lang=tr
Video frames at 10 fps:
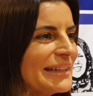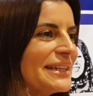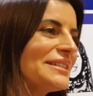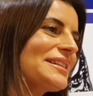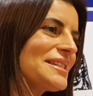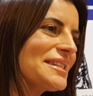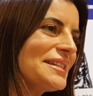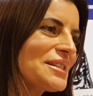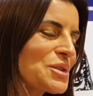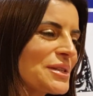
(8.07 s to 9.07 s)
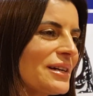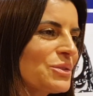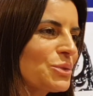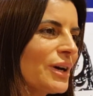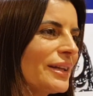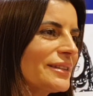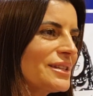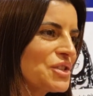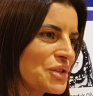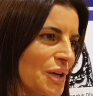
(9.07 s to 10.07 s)
Yeni nesil dijital
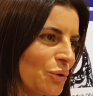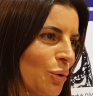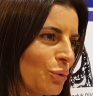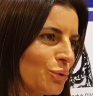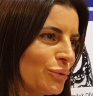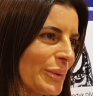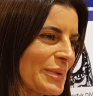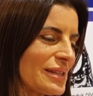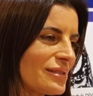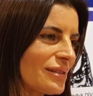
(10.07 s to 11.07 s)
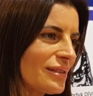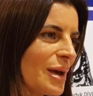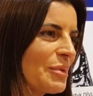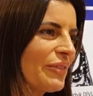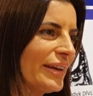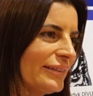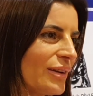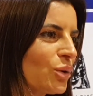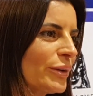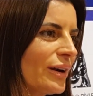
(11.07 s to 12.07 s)
dünyanın içine doğdu ve biz e,
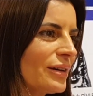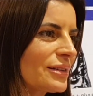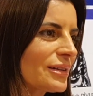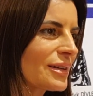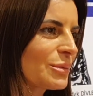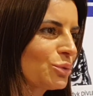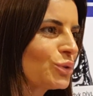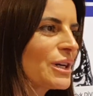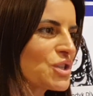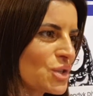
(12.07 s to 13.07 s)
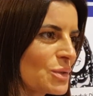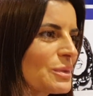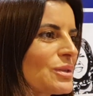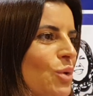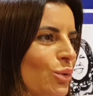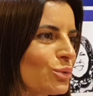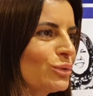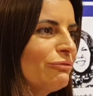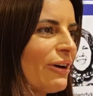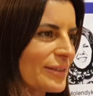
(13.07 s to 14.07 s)
ebeveynler olarak e, bunun kaçınılmaz
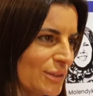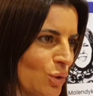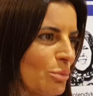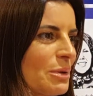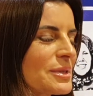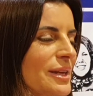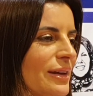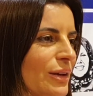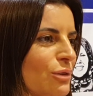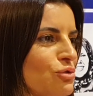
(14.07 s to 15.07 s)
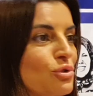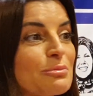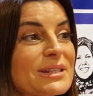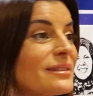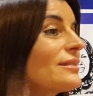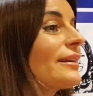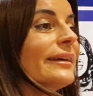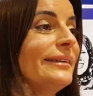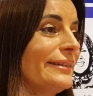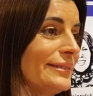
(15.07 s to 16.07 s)
olduğunu farkında olmamız gerekiyor. Çünkü bizlerin de
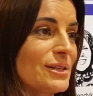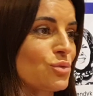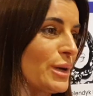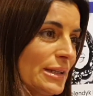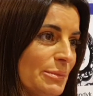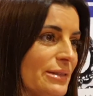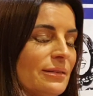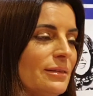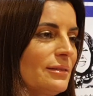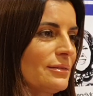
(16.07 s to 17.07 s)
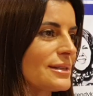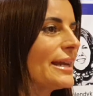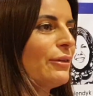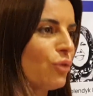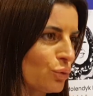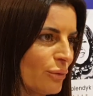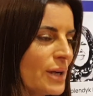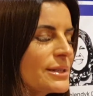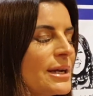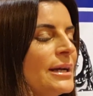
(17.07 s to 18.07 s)
ellerinde sürekli bir e, telefon
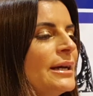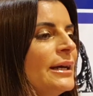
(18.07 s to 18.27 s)
var.